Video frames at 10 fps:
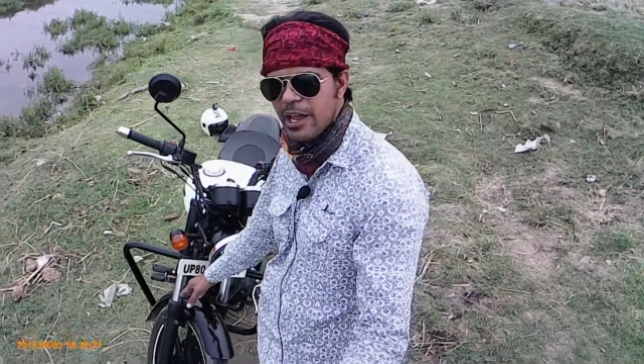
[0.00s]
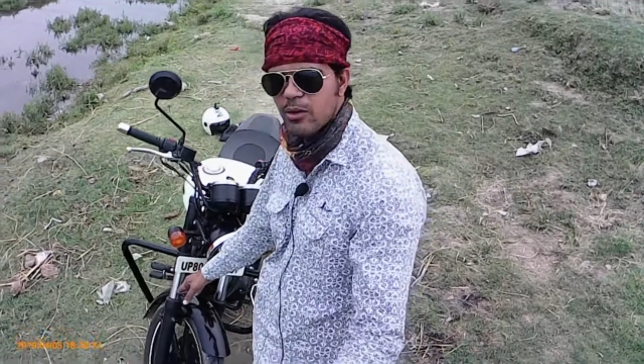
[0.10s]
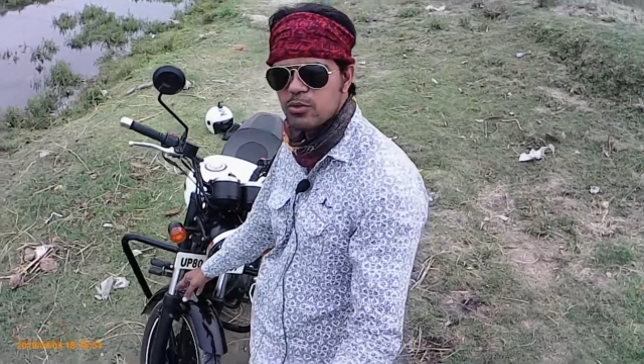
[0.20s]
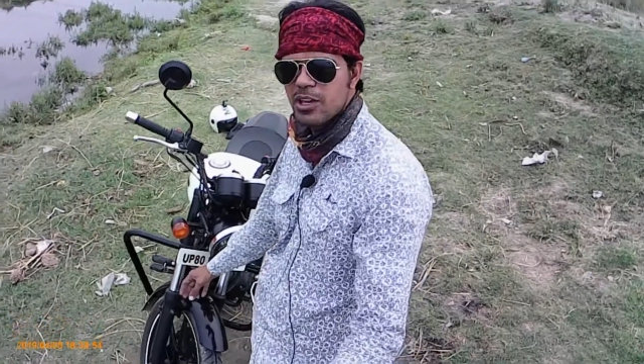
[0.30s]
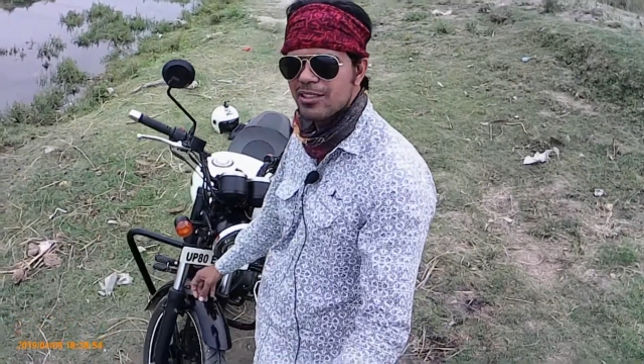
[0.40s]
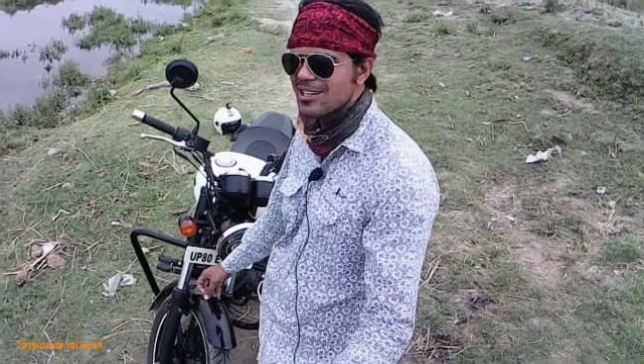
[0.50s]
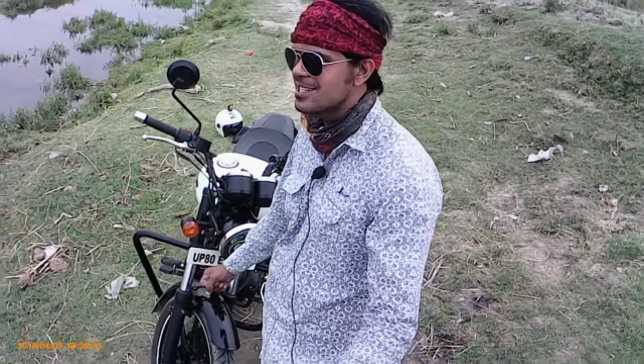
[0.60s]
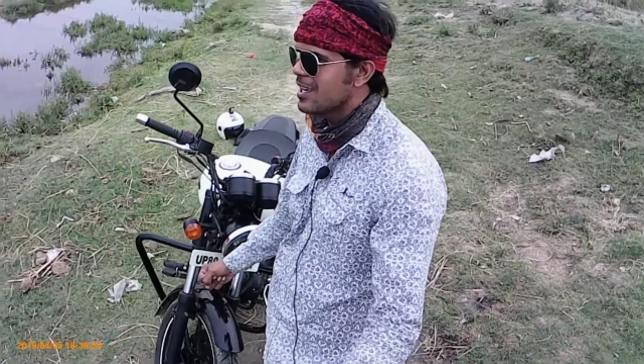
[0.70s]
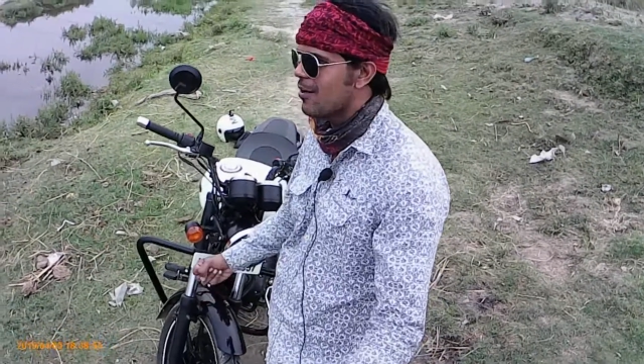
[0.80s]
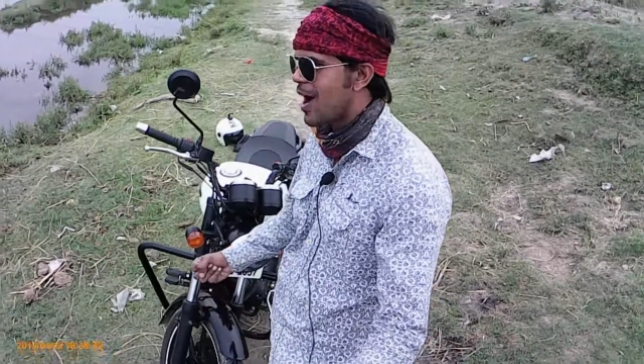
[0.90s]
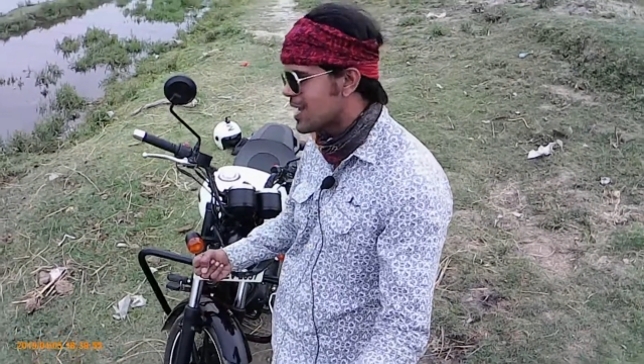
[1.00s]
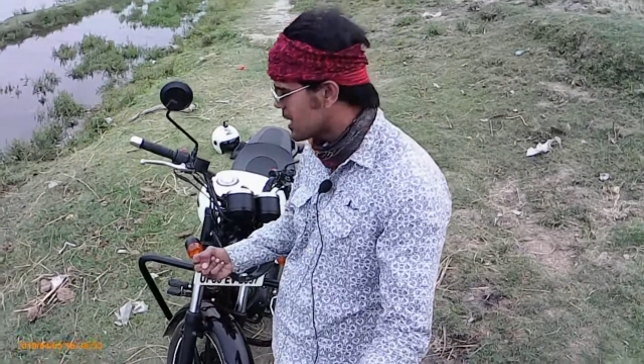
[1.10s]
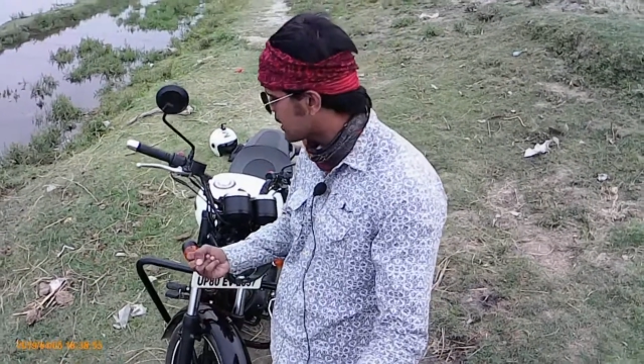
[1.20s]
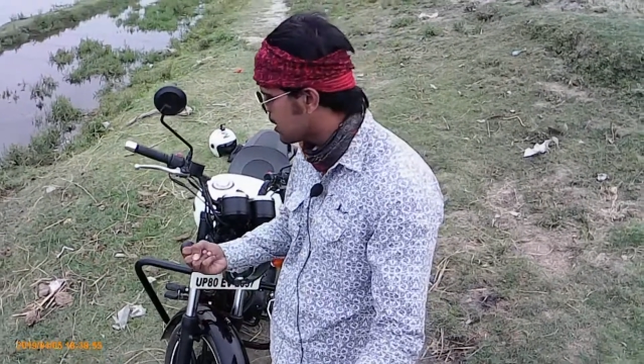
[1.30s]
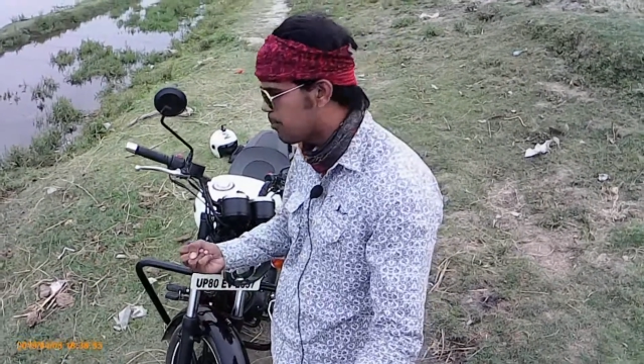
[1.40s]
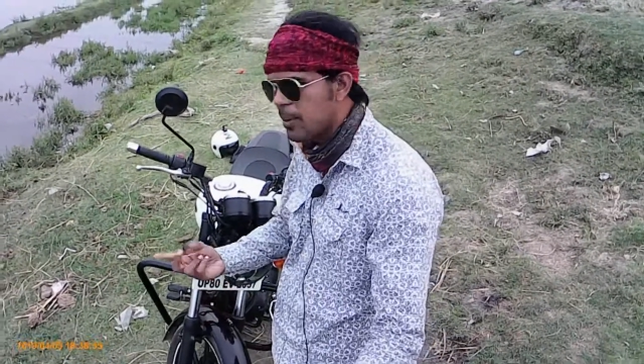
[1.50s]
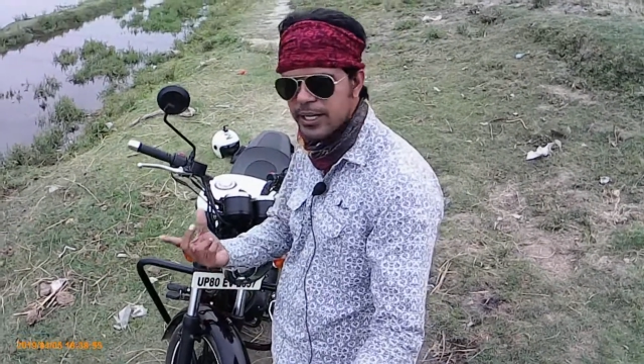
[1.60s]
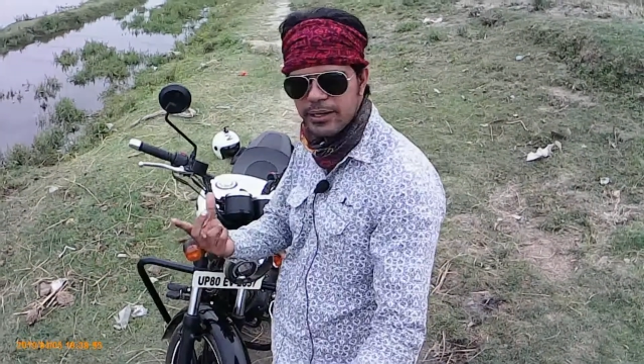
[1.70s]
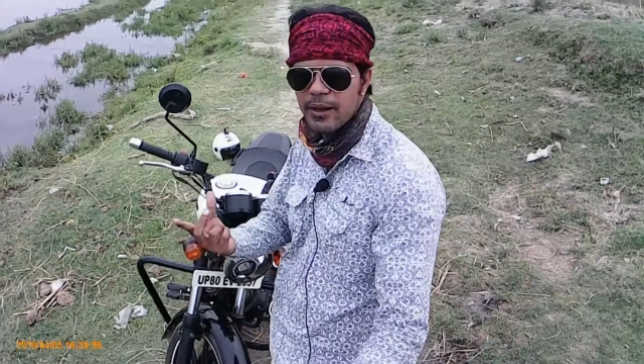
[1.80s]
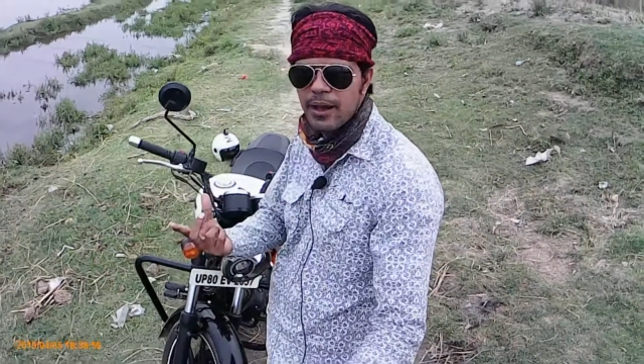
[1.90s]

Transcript: हैं उसके अंदर से एक आवाज़ आती है पट